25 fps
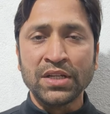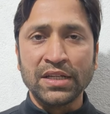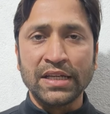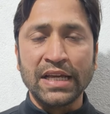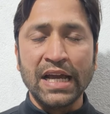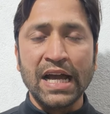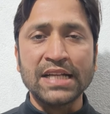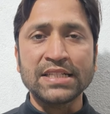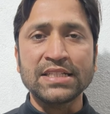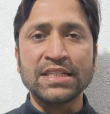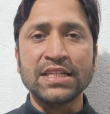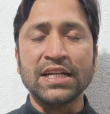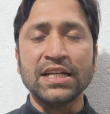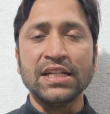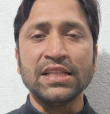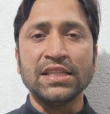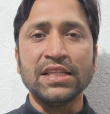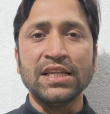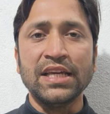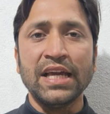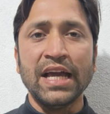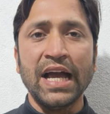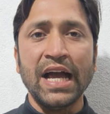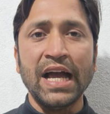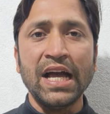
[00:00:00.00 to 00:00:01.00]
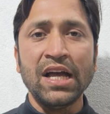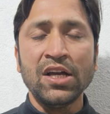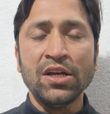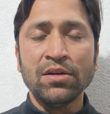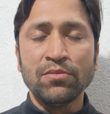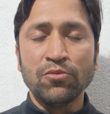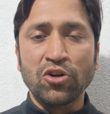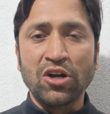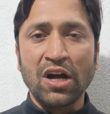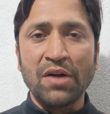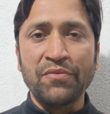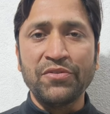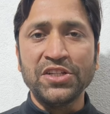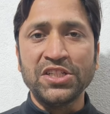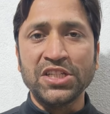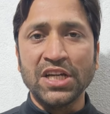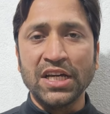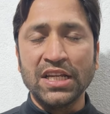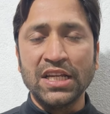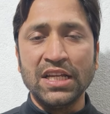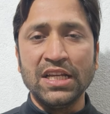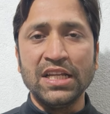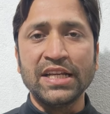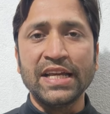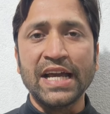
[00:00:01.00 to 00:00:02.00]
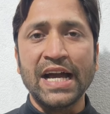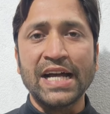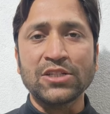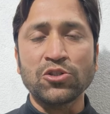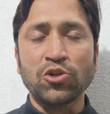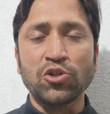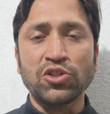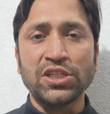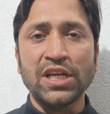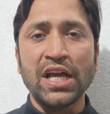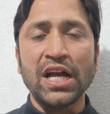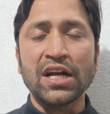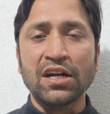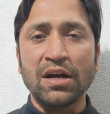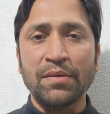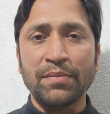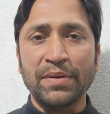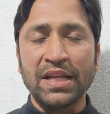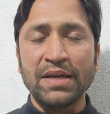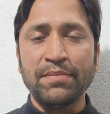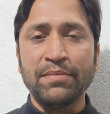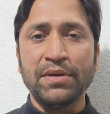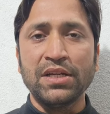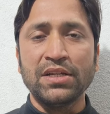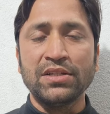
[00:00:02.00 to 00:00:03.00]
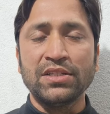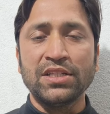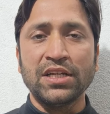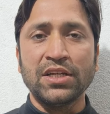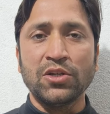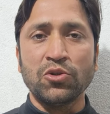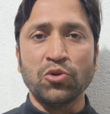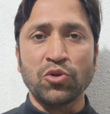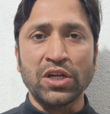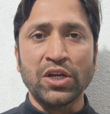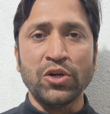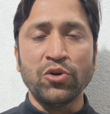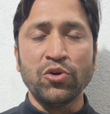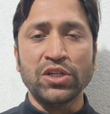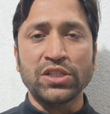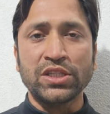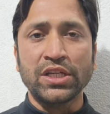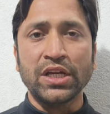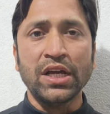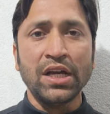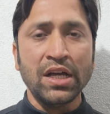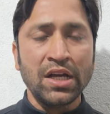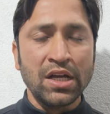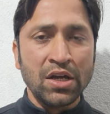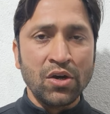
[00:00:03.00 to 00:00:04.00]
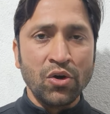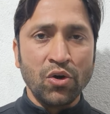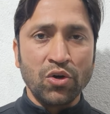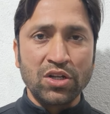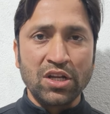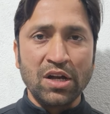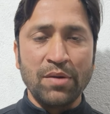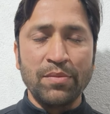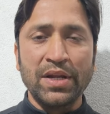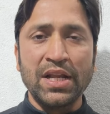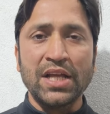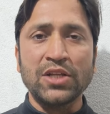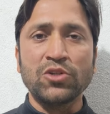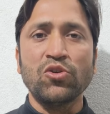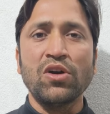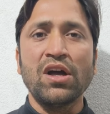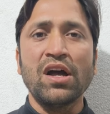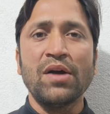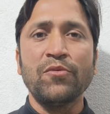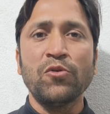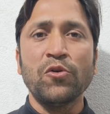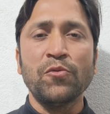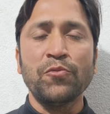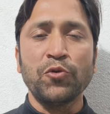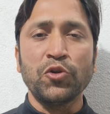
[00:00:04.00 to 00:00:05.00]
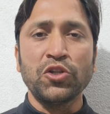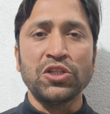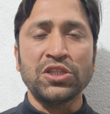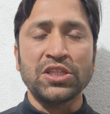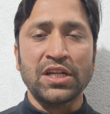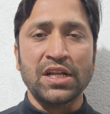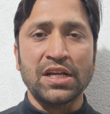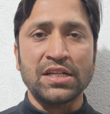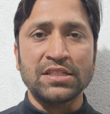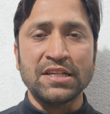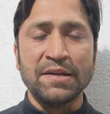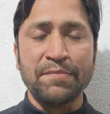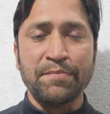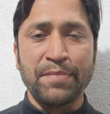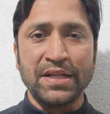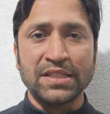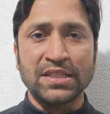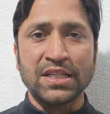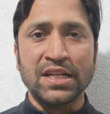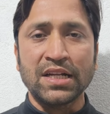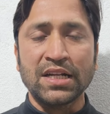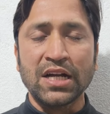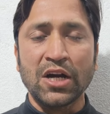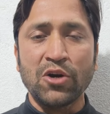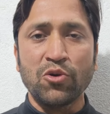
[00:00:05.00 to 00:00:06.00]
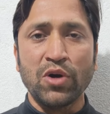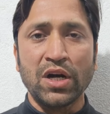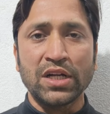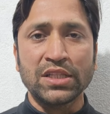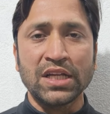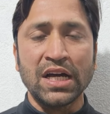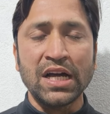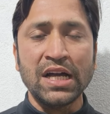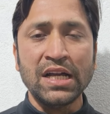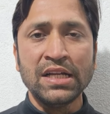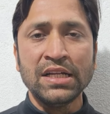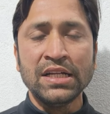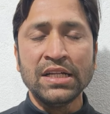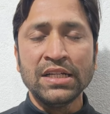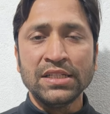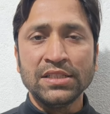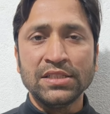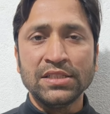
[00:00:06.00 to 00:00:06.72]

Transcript: गैस निकलती है वो काफ़ी जहरीली गैस होती है कमरे में ये रुके हुए थे और कमरा जो है वो पूरी तरह से बंद रखा हुआ था